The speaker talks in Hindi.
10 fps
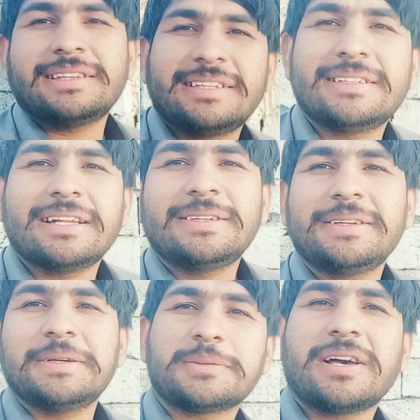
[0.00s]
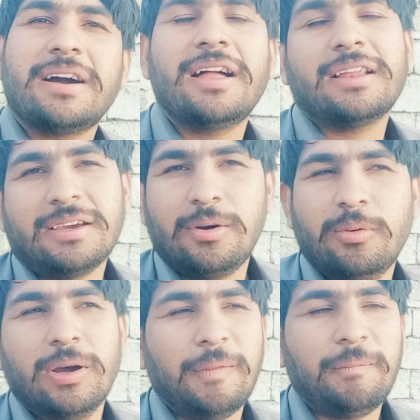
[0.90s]
जाती है उसका हाल क्या
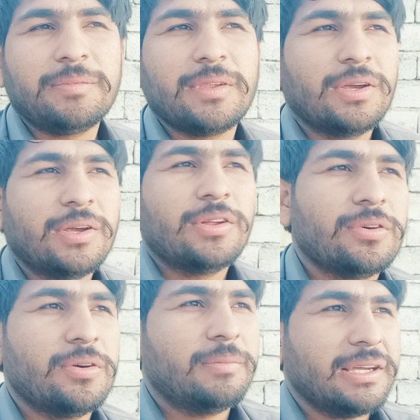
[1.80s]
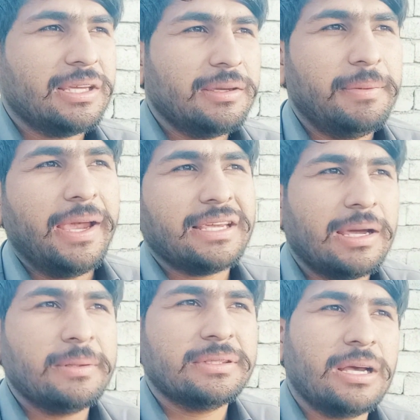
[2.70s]
हुआ है तो बाकी बैक
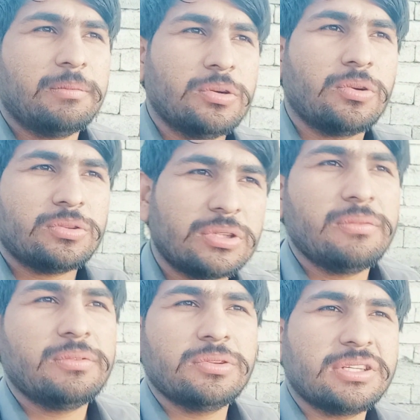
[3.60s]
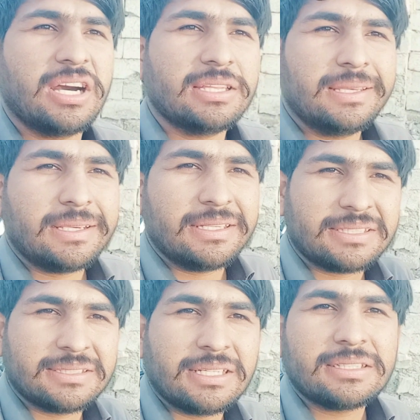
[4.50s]
कैमरे से आपको टोटल व्यू दिखाते हैं कि
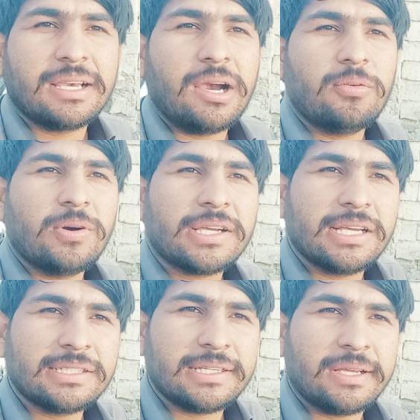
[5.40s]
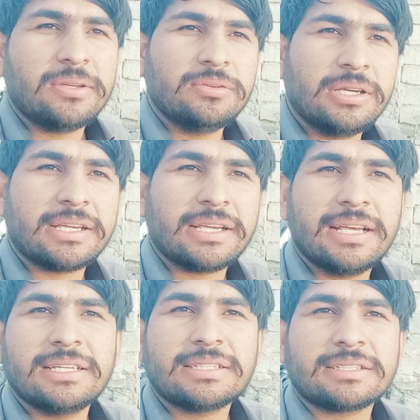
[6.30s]
इसके साथ क्या हुआ है कैसे लगी हुई है
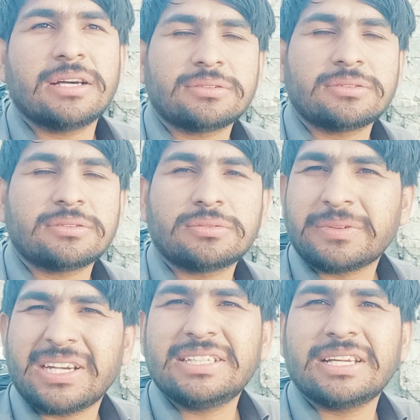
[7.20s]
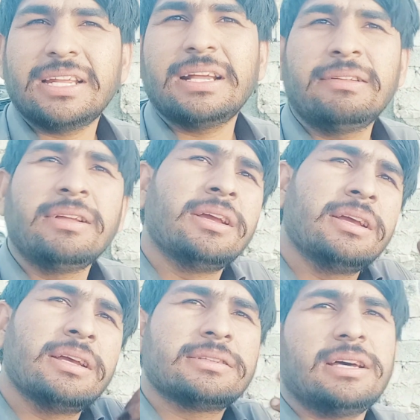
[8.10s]
कैसे इसका कंडीशन है
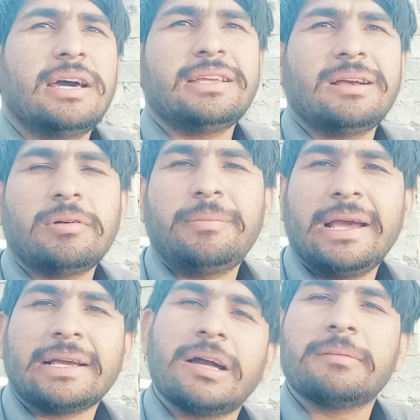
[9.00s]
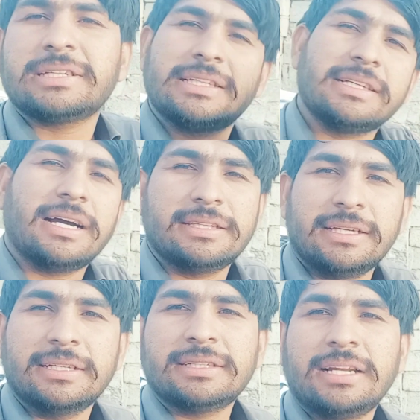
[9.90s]
सारी आपको बैक कैमरे से दिखाते
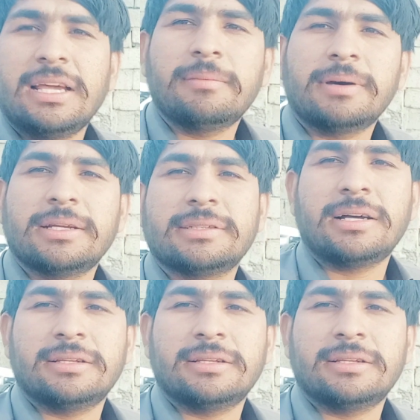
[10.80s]
हैं चले हमारे साथ